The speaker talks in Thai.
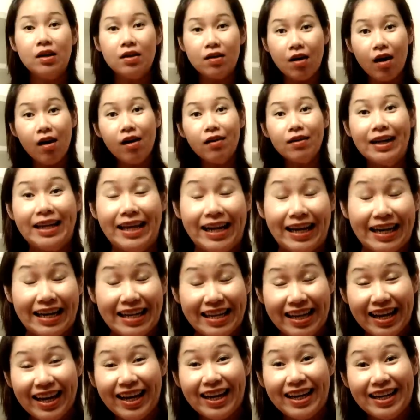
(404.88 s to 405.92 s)
ก็เคลียร์เค
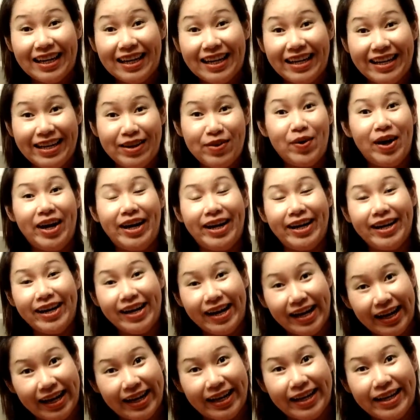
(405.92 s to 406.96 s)
ลียร์กันเลยดีกว่านะ
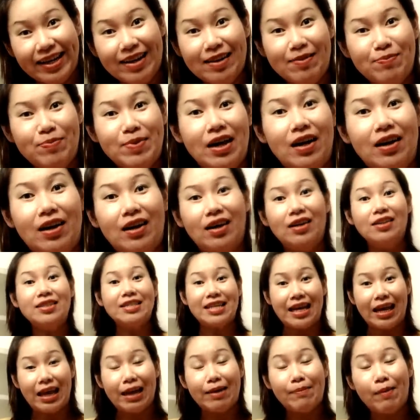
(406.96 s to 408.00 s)
คะ
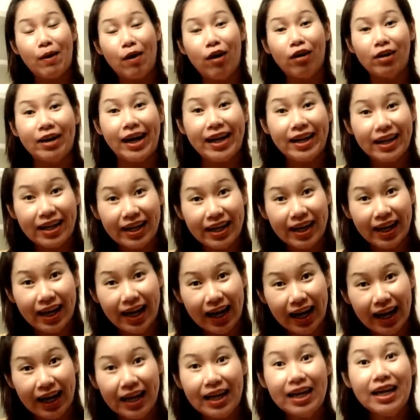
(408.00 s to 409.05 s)
เจ๊บอกได้เลยนะ
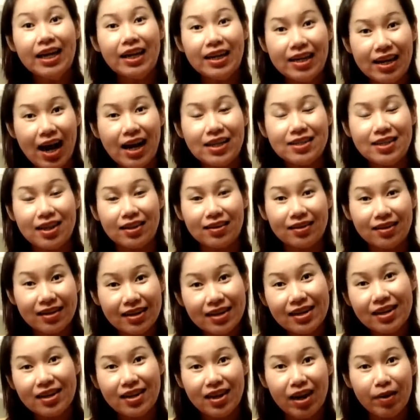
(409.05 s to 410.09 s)
คะยาสตรี
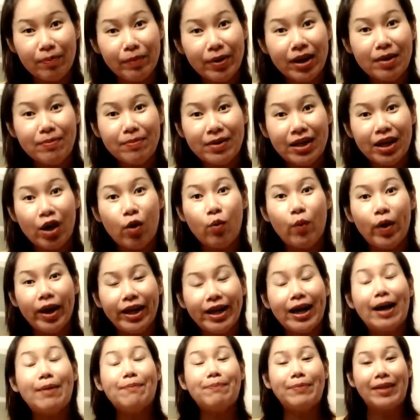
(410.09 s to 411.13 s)
เนี่ยไม่ได้มีเอาไว้
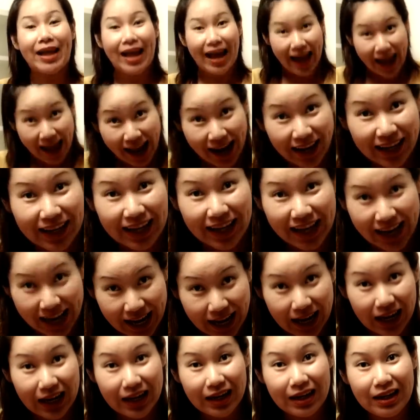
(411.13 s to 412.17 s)
ทำแท้งนะคะ
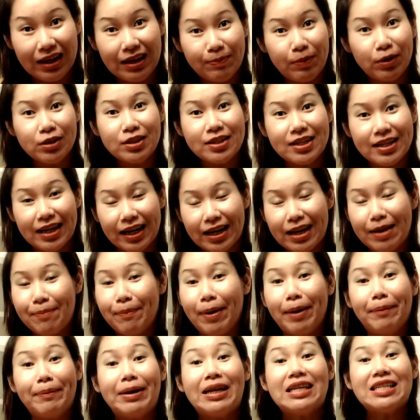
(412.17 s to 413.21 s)
เพราะฉะนั้นเนี่ย
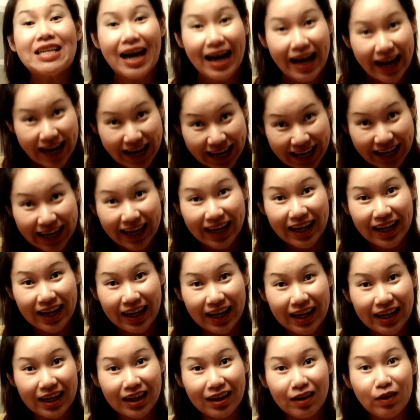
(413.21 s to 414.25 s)
มันไม่ใช่นะคะ
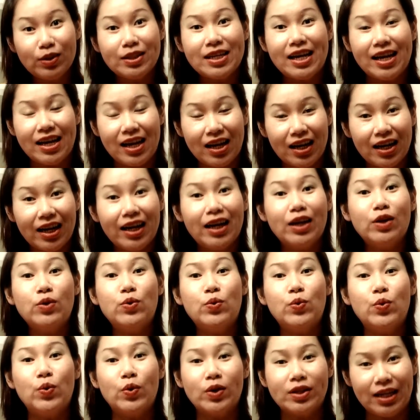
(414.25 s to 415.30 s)
เข้าใจกันให้
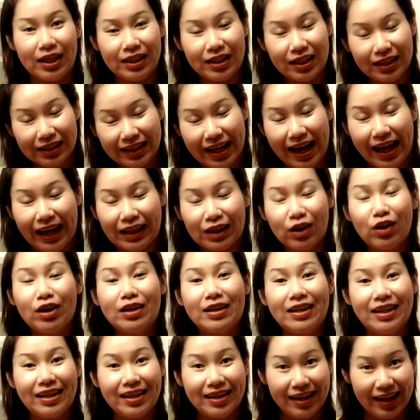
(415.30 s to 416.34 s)
ถูกซะตั้งแต่ตอน
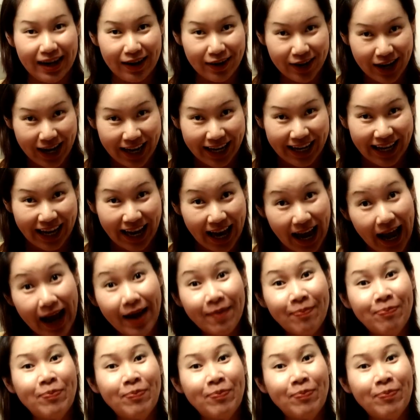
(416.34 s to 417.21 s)
นี้เลยแล้วกันนะคะ